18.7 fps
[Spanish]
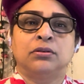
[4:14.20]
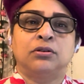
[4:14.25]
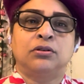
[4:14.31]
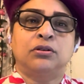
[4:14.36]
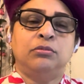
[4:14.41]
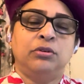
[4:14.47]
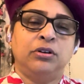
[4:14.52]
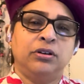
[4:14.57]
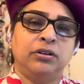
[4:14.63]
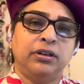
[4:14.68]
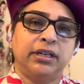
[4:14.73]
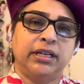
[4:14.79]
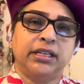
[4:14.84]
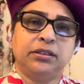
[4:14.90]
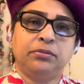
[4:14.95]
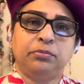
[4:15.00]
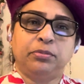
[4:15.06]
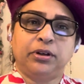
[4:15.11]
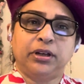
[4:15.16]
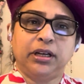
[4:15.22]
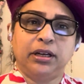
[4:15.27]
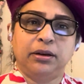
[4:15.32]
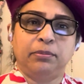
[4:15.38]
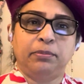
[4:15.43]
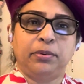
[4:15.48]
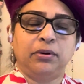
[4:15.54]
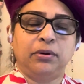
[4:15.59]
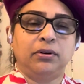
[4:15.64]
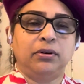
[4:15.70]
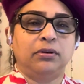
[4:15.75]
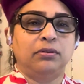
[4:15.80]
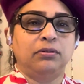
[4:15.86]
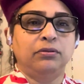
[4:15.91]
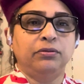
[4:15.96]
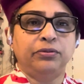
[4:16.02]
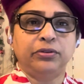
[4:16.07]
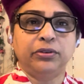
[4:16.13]
como lo es, por ejemplo,
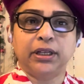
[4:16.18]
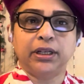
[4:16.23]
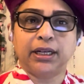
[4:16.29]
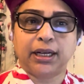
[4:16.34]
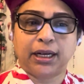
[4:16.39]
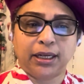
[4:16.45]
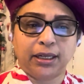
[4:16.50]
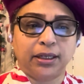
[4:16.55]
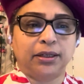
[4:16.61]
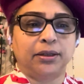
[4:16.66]
un funeral.